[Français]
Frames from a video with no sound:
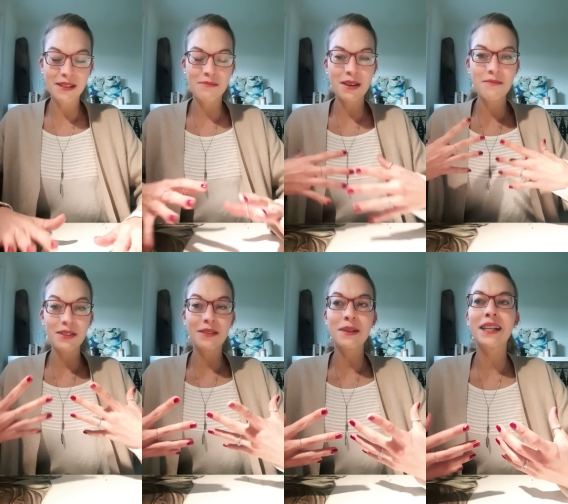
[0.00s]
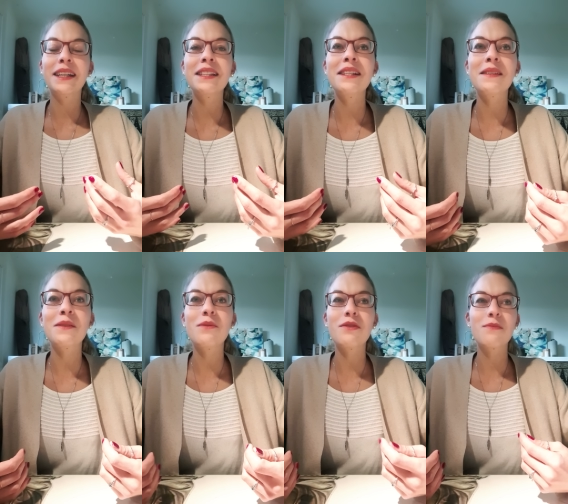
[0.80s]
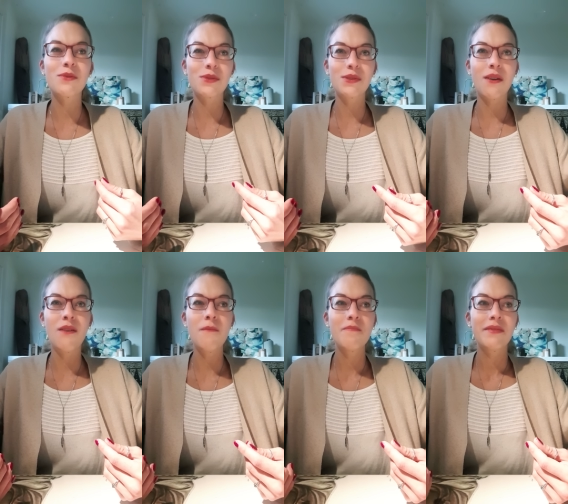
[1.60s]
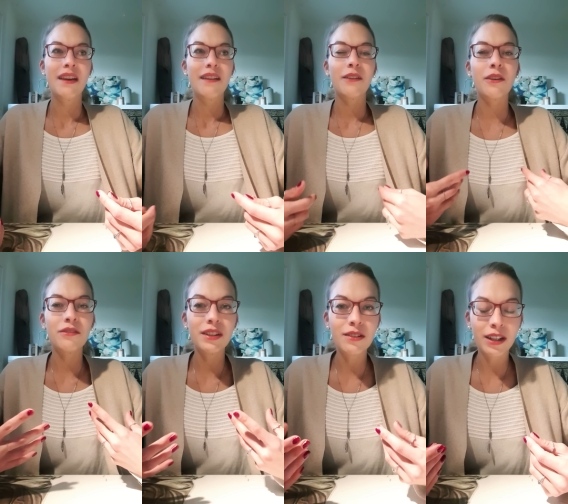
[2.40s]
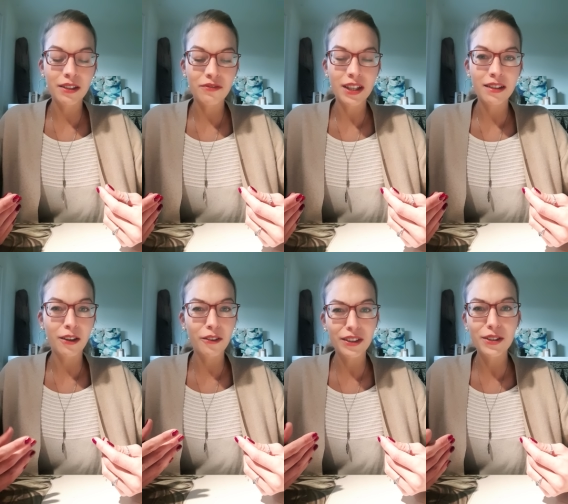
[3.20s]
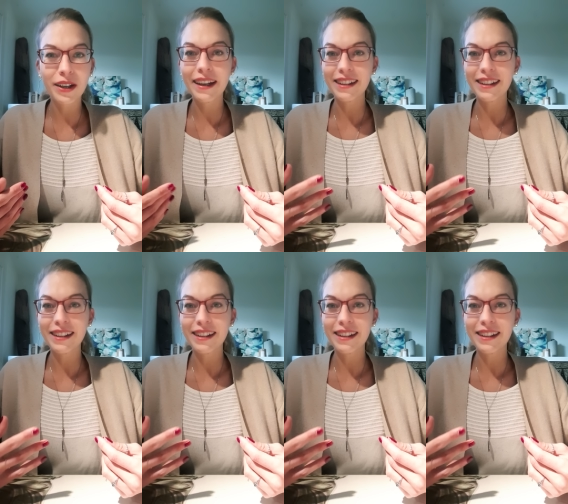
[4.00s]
Euh, même dans ma canalisation, je me sens revigorifiée, revigorée,